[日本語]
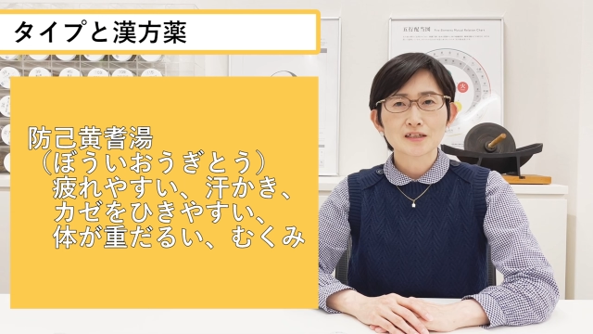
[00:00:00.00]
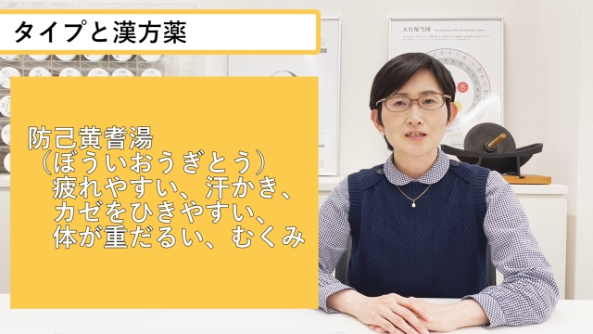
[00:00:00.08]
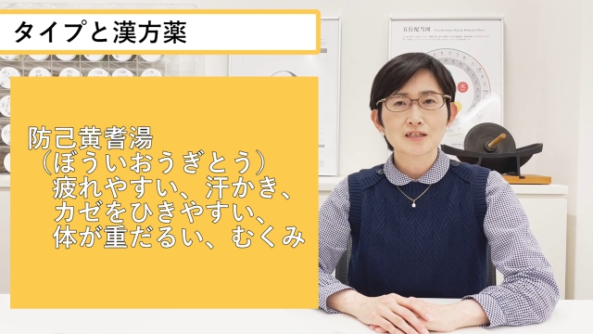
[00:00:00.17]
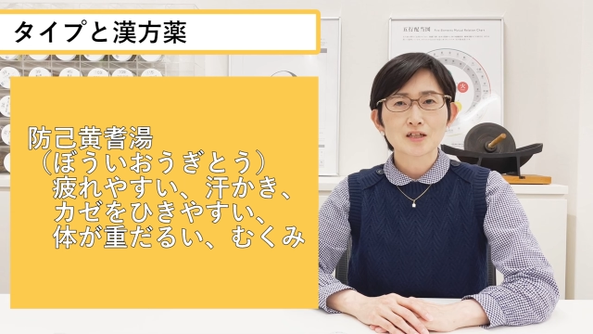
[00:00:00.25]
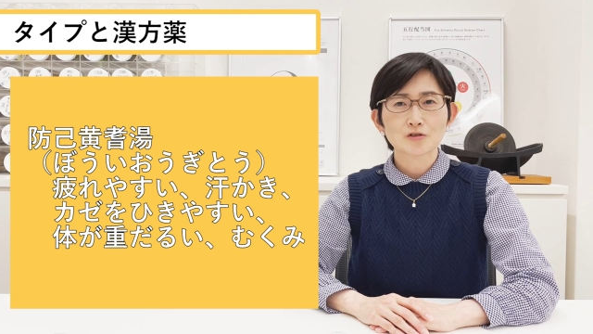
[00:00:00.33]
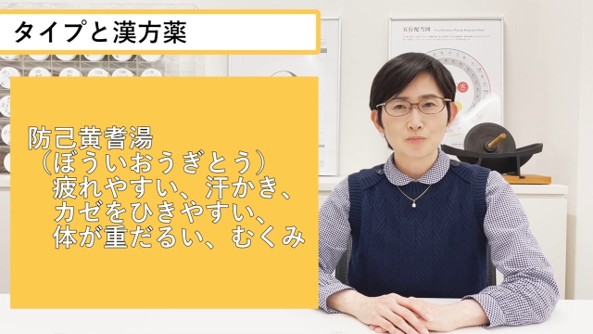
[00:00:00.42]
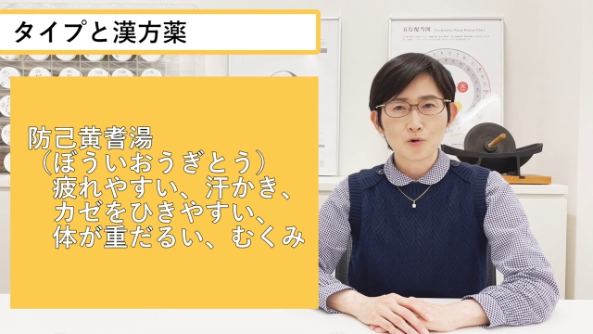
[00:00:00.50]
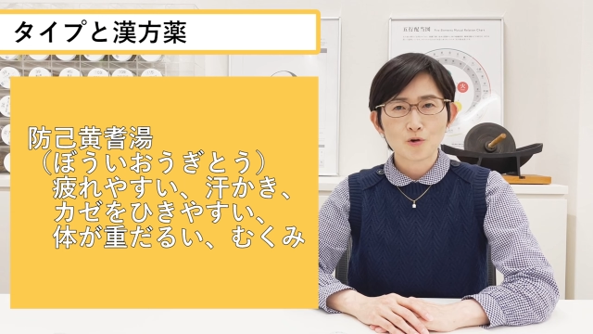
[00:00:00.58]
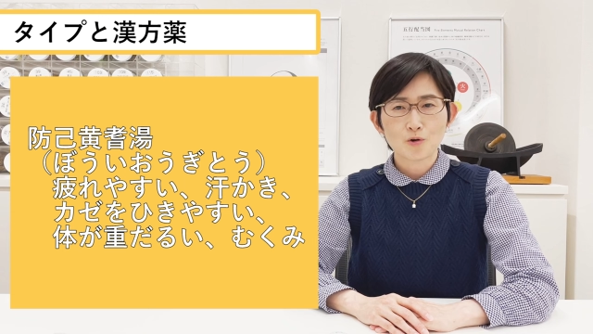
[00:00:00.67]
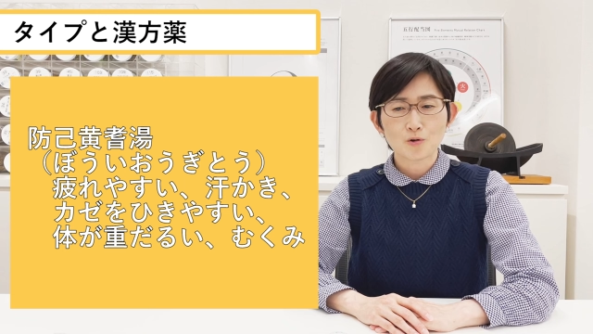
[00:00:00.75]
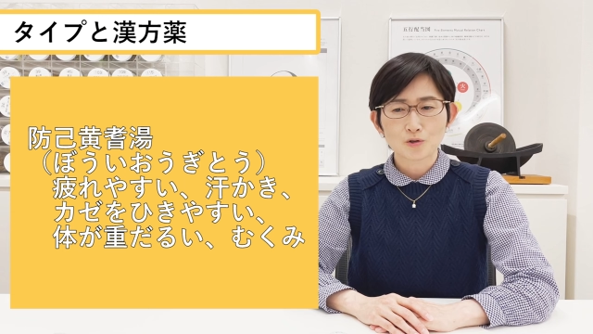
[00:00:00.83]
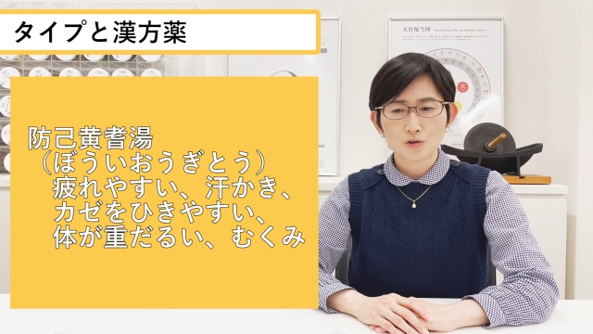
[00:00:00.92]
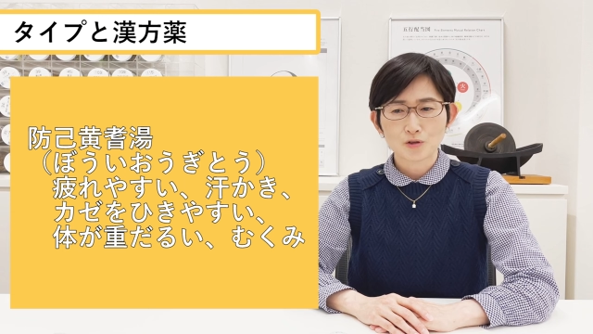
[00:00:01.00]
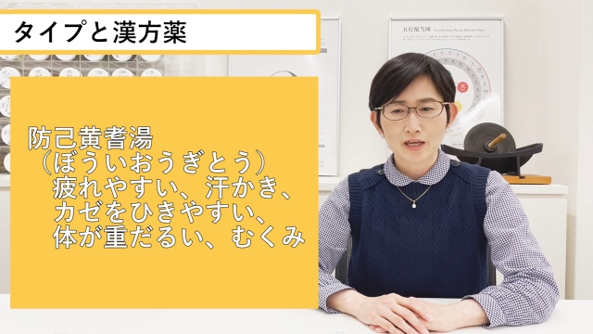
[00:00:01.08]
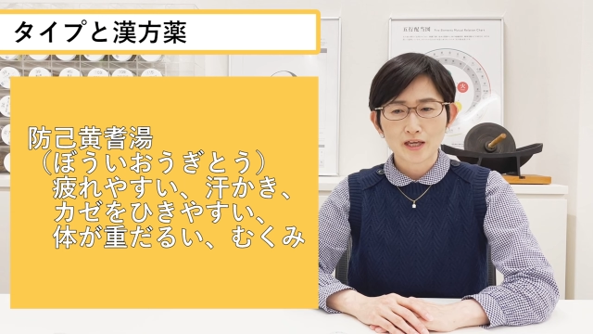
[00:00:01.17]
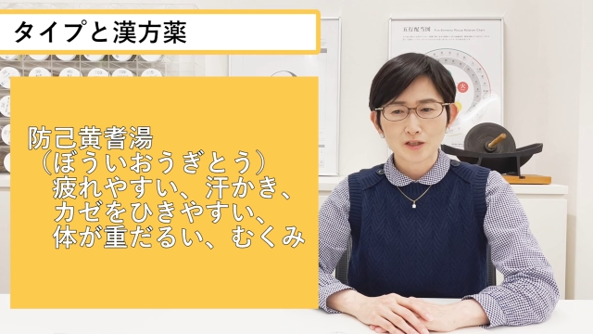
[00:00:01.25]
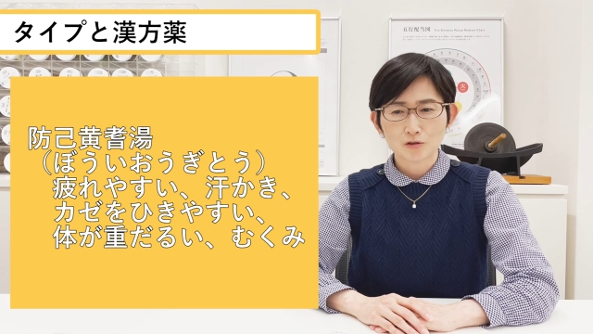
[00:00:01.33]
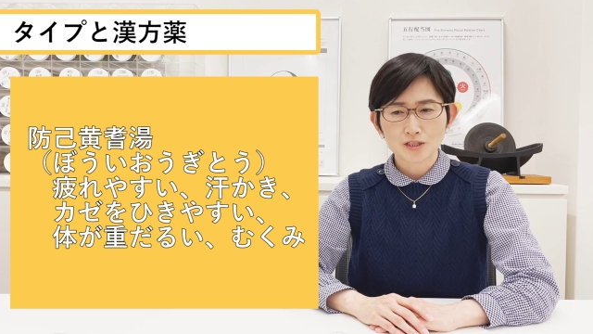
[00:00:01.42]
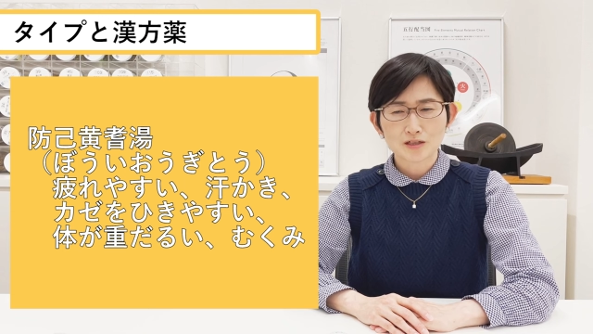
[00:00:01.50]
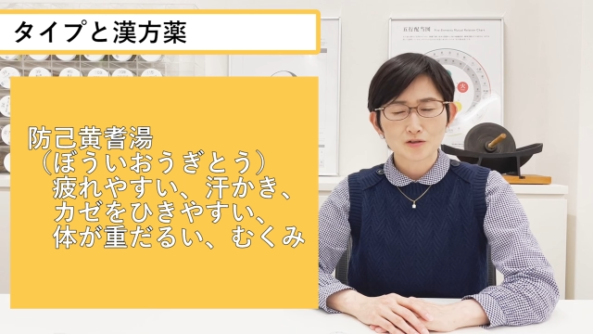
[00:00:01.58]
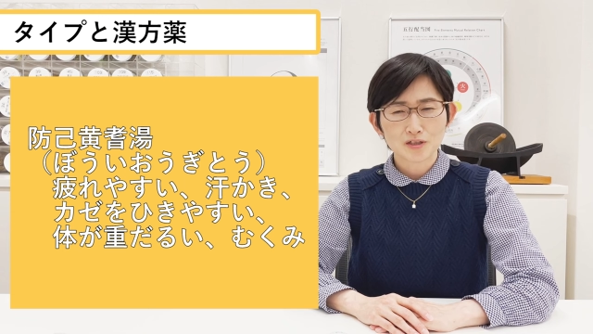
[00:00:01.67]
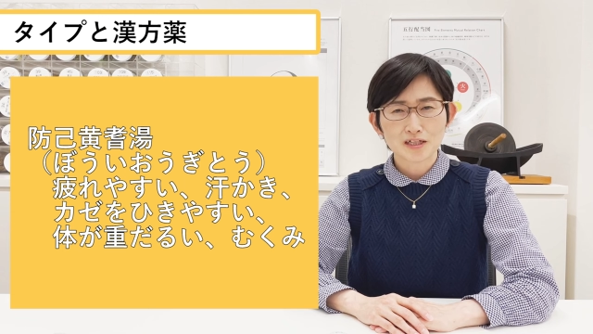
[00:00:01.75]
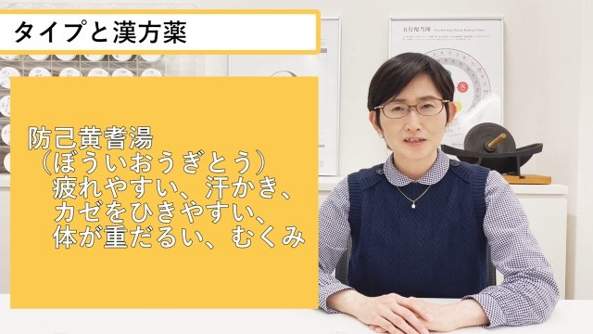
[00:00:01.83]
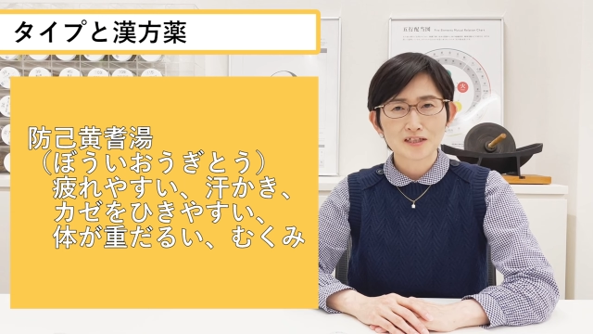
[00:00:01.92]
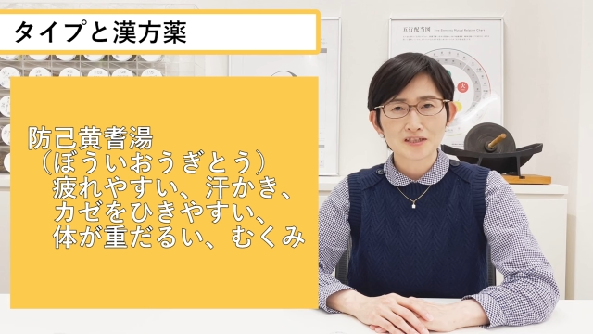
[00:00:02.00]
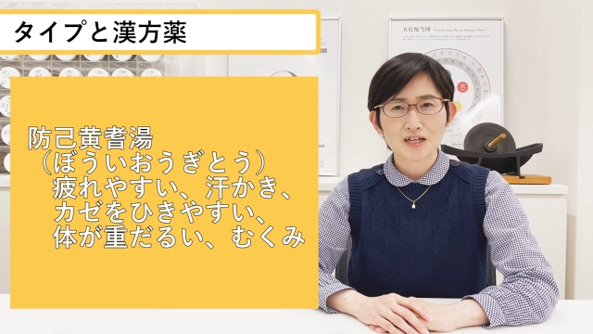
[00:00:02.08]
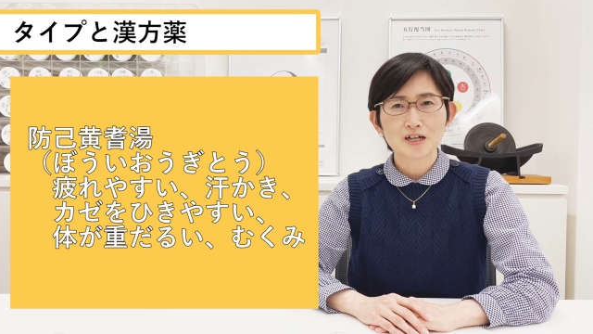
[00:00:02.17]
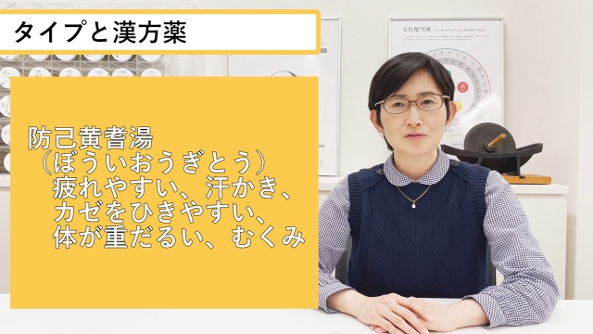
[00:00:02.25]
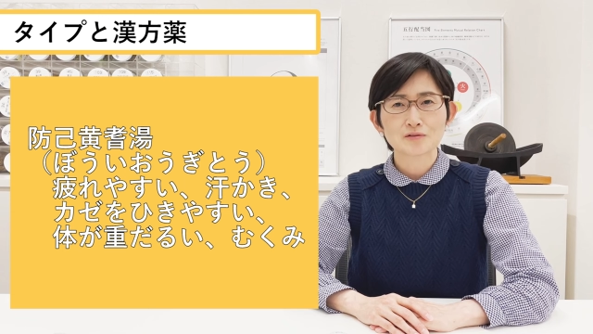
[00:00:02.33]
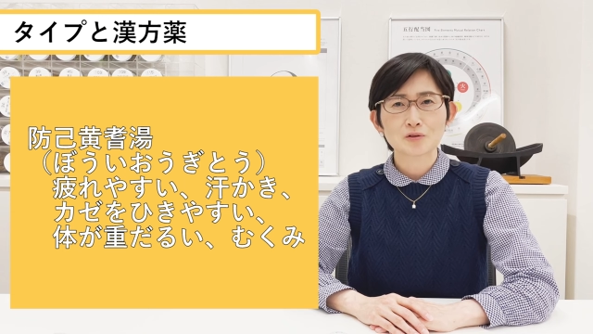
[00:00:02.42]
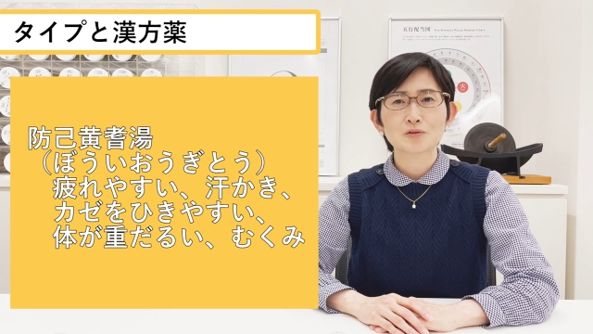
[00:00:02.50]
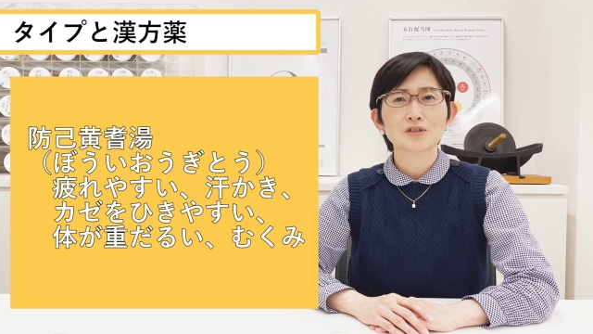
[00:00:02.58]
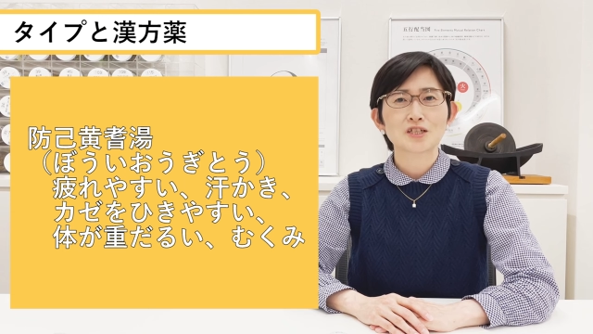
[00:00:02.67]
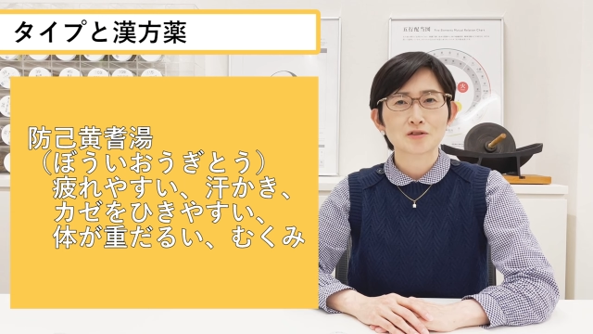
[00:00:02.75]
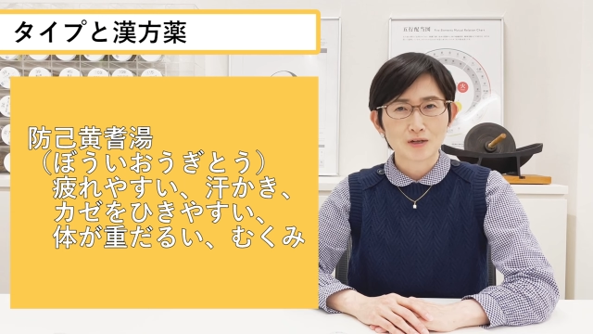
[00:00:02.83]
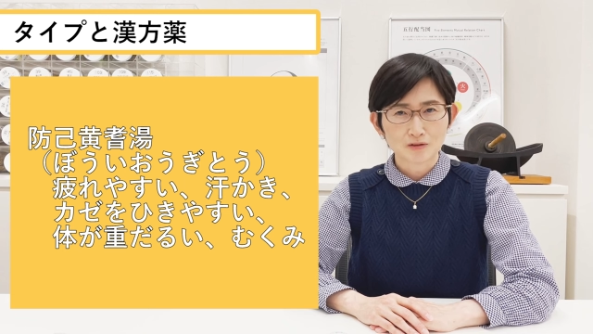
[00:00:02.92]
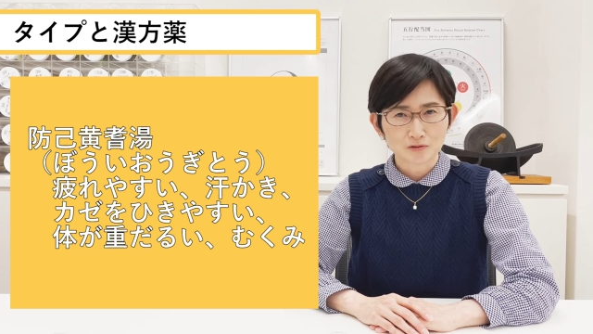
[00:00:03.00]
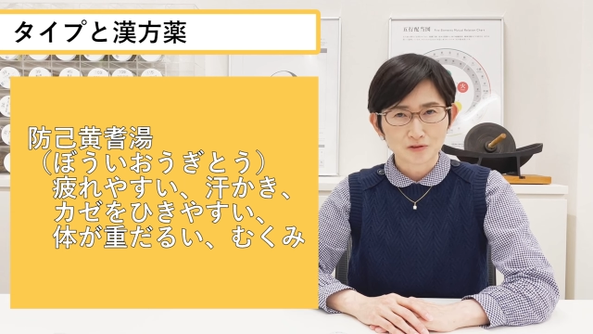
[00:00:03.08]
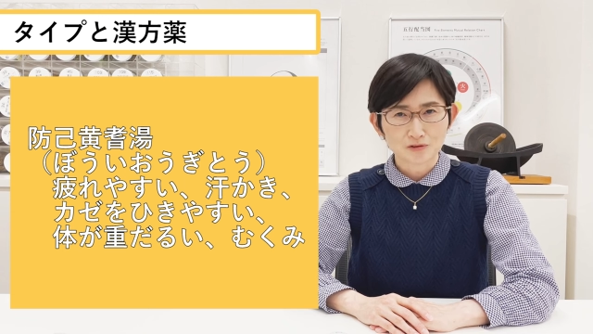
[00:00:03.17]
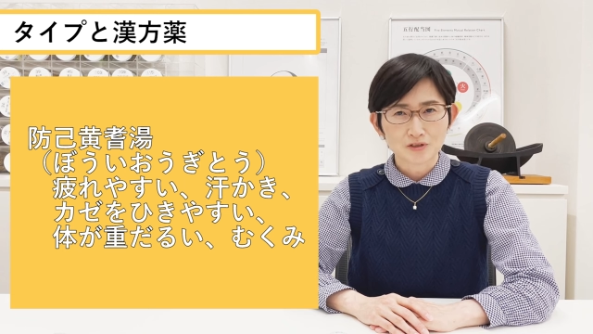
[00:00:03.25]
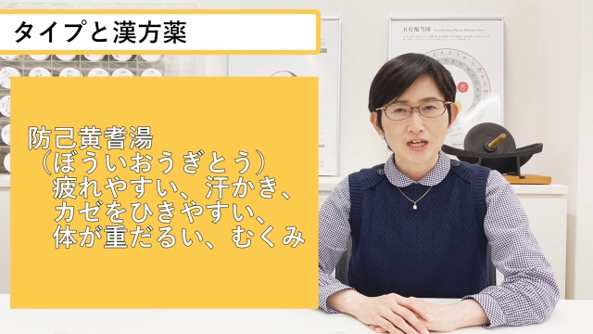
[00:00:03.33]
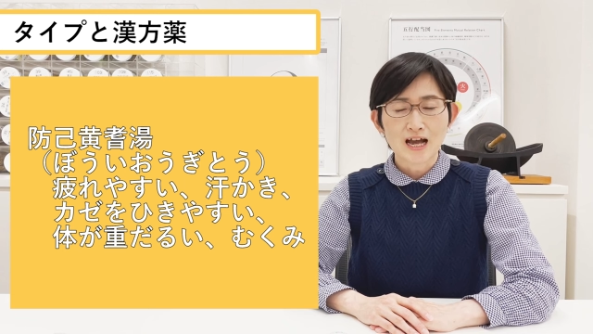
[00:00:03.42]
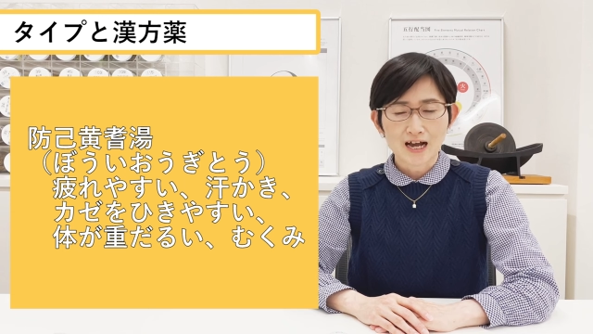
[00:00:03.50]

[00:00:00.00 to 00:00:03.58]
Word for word: すけども、えー、虚弱なんですが太ってしまうという、